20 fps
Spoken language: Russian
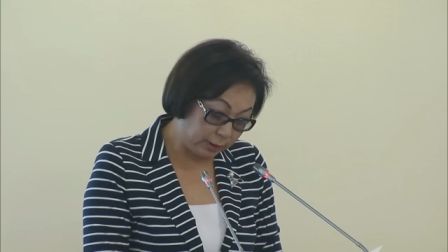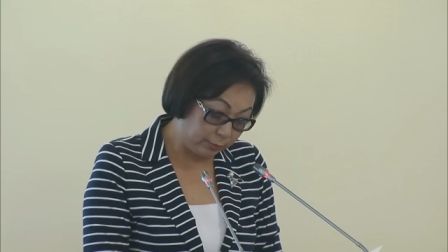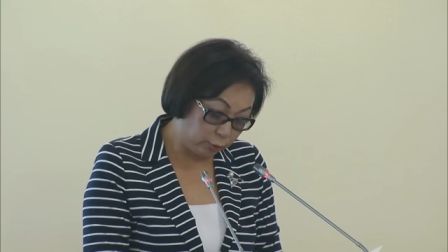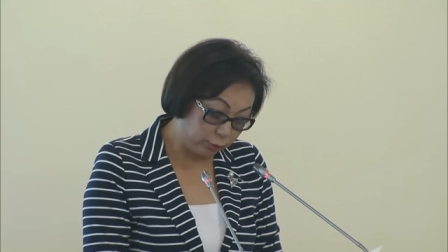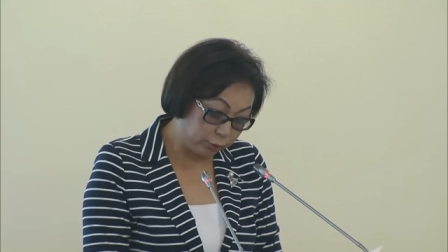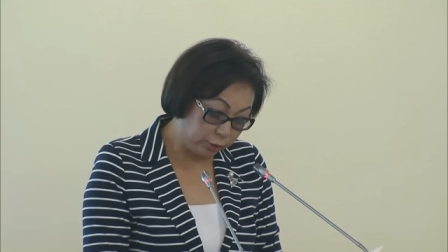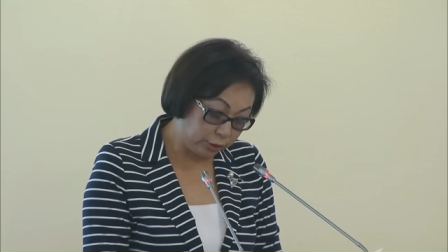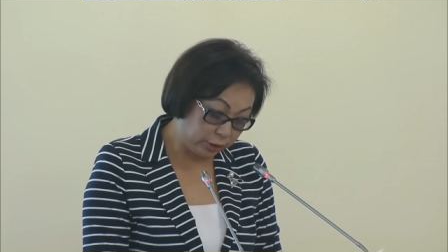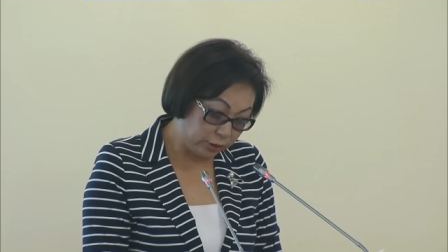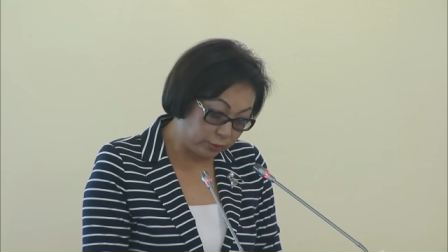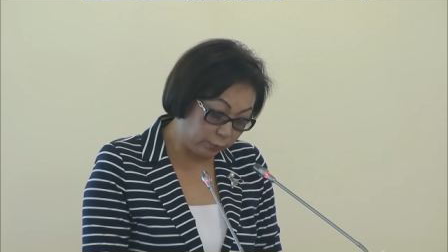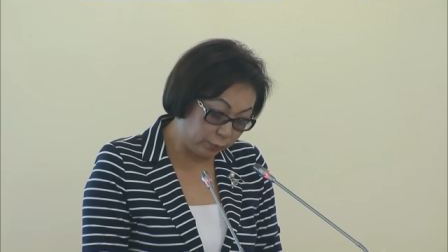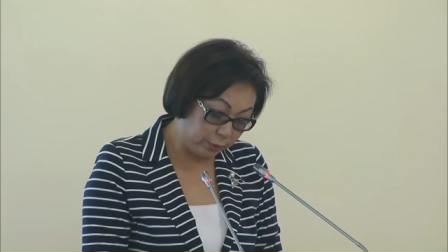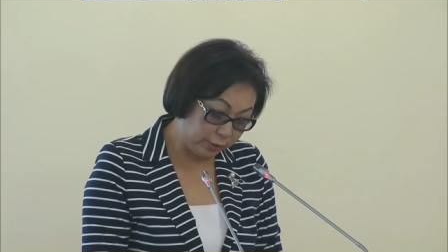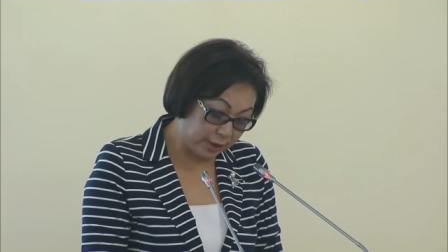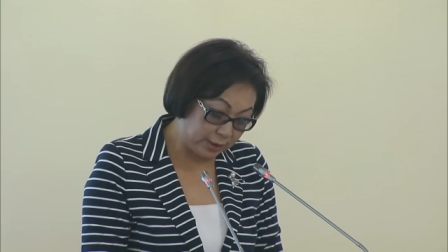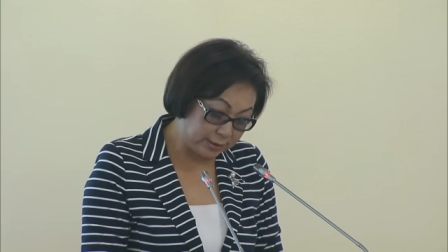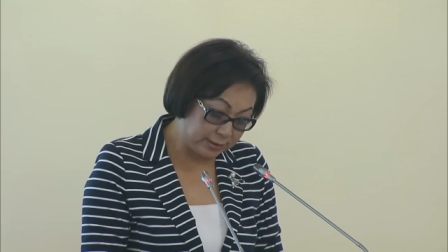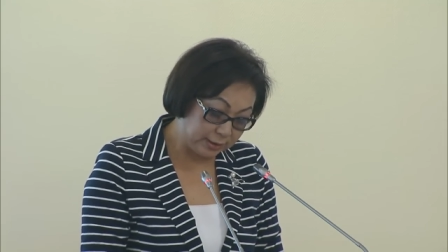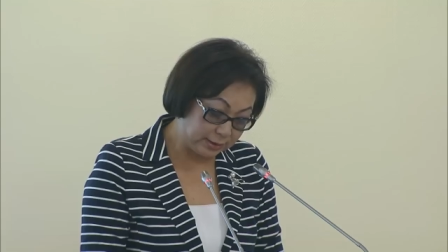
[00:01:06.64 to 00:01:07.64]
работает
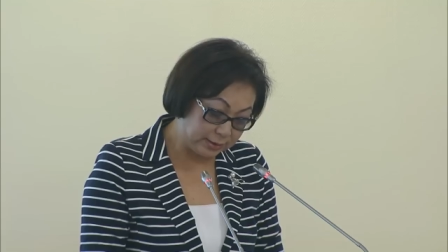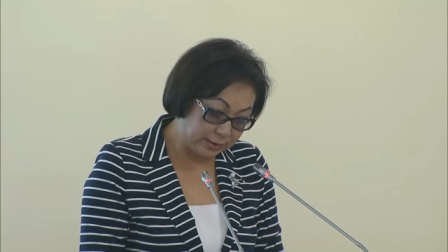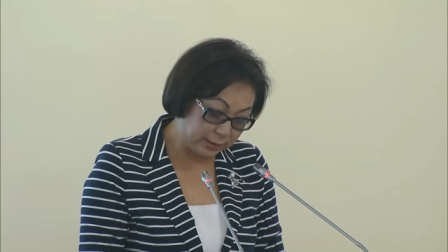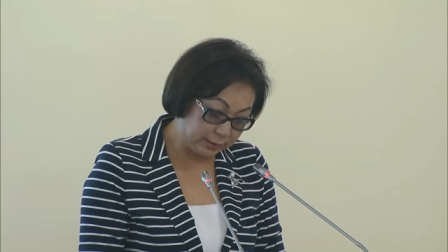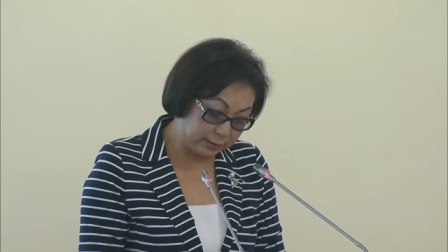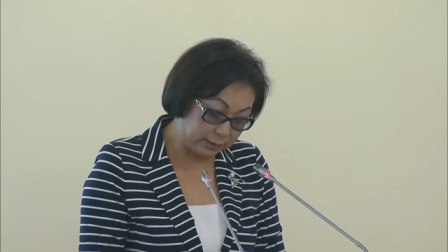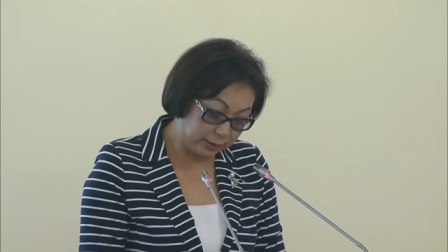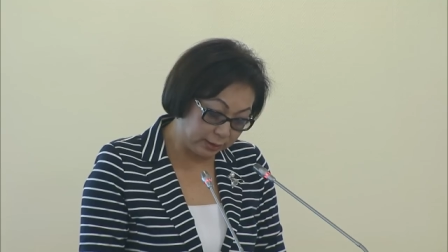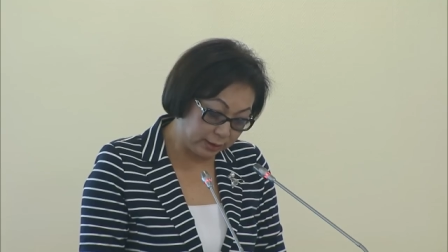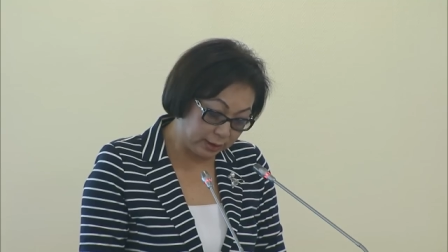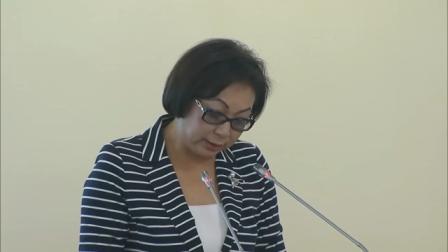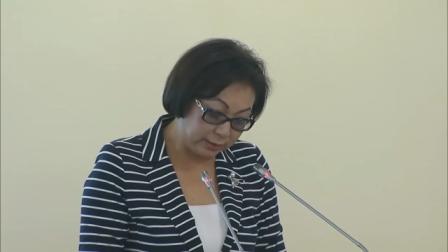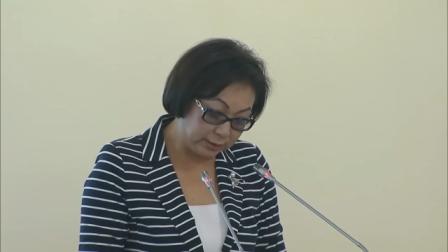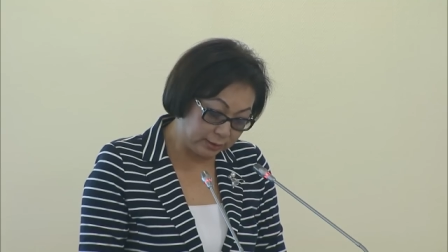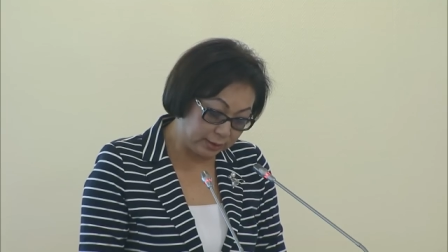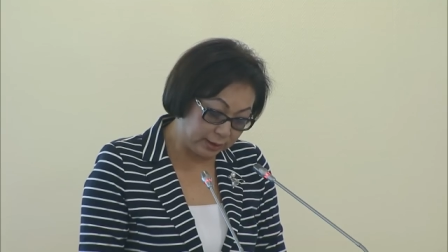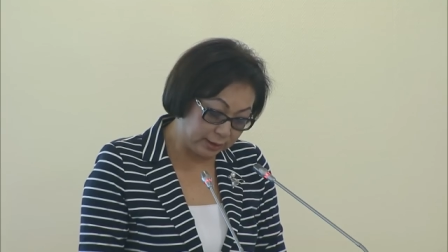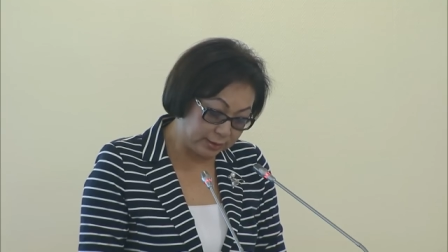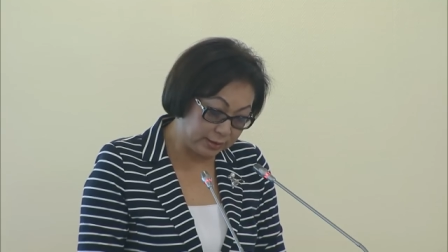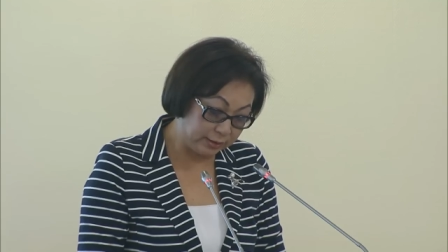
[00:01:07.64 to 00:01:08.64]
Республиканский центр
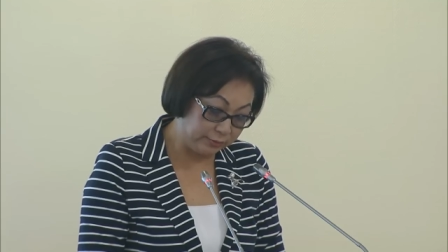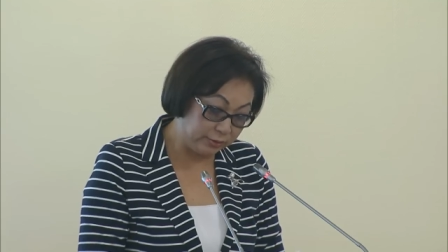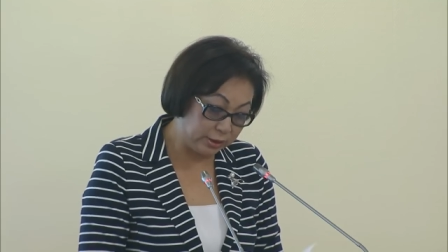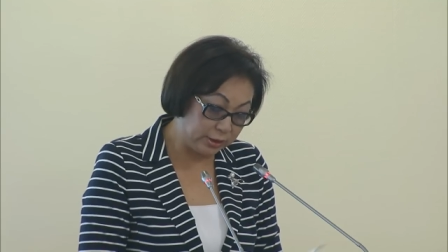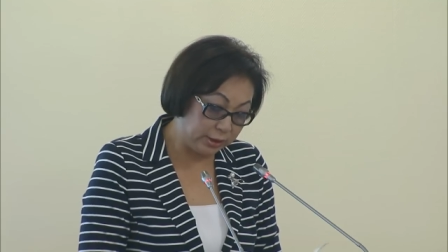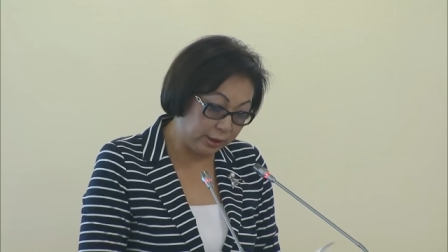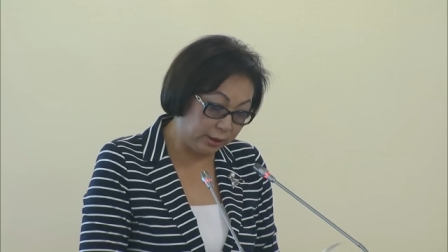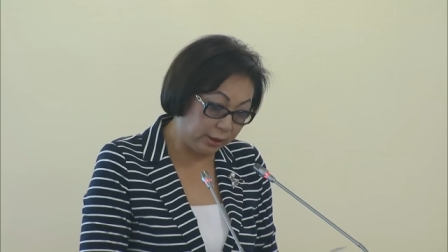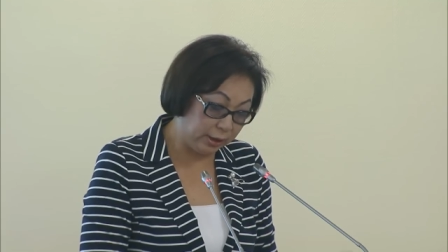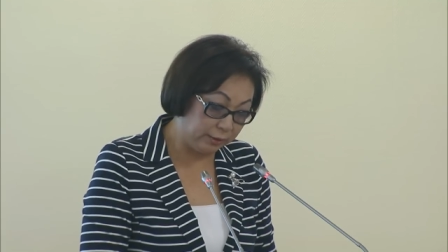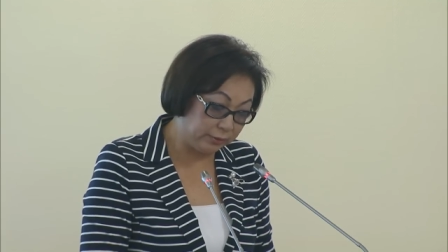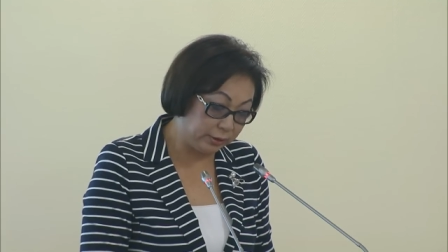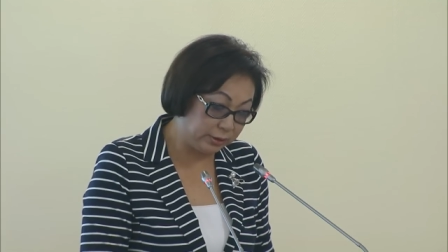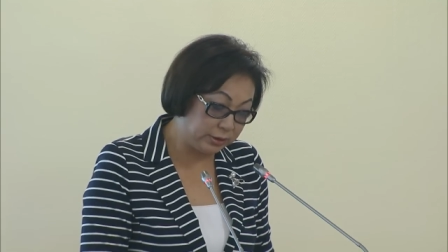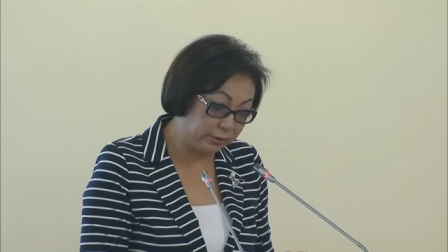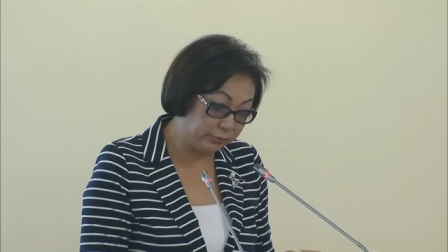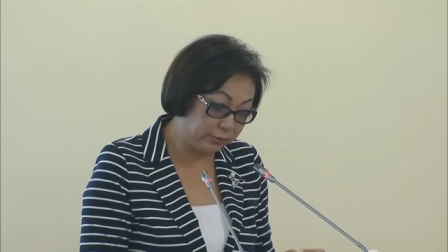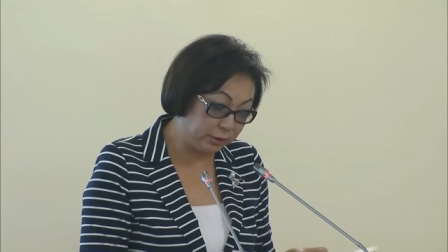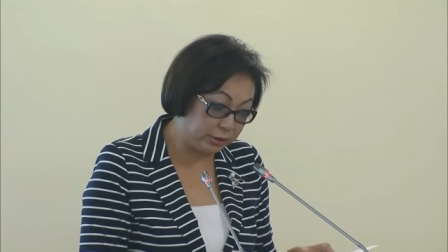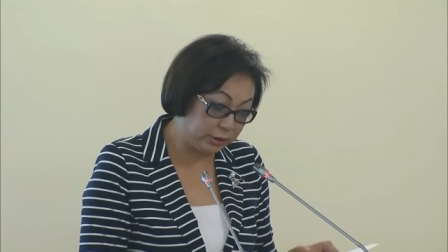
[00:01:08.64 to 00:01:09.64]
координации внедрения
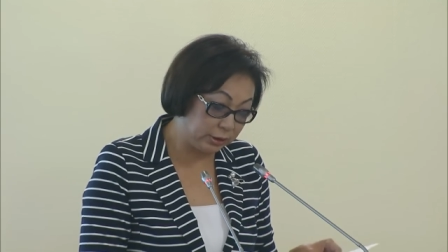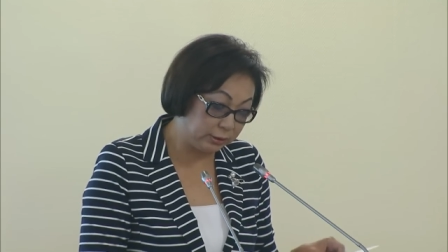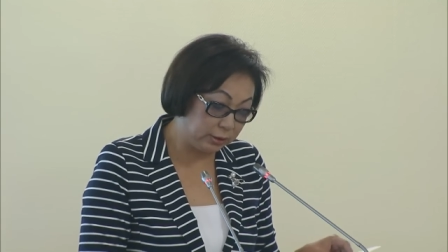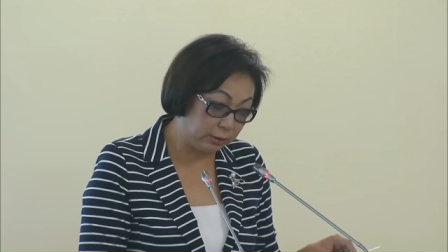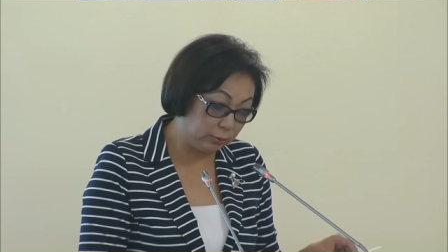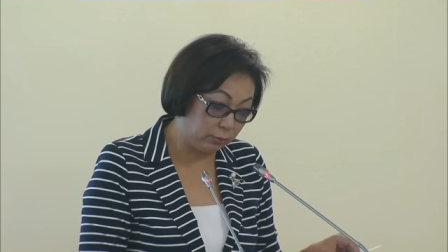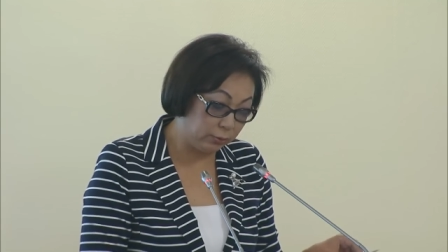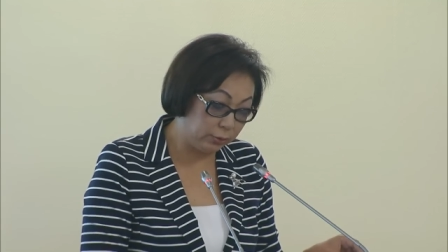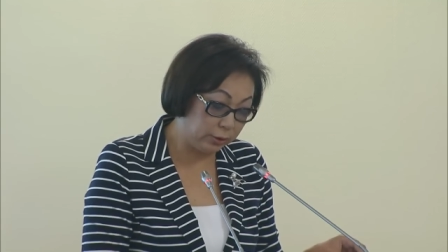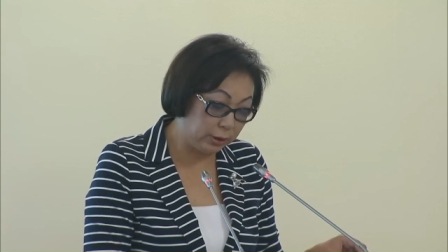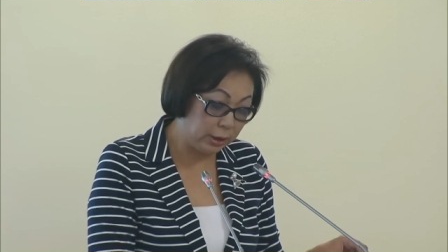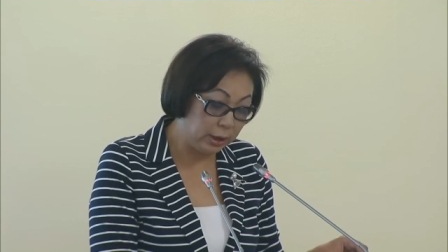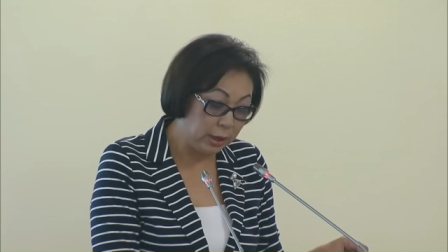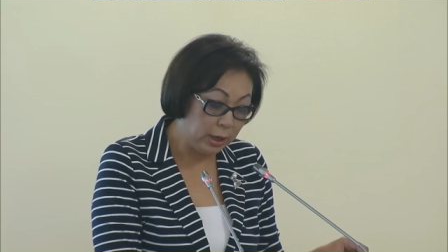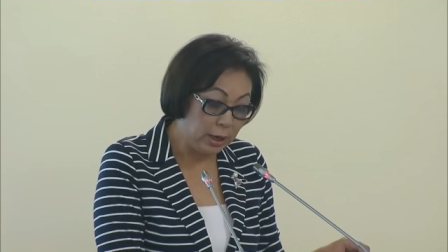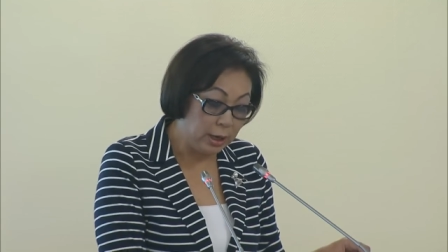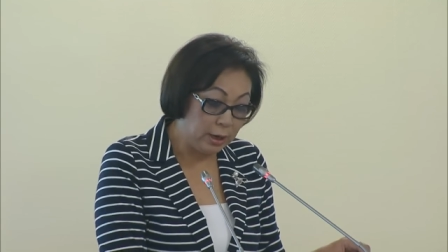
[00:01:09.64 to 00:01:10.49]
эффективных технологий.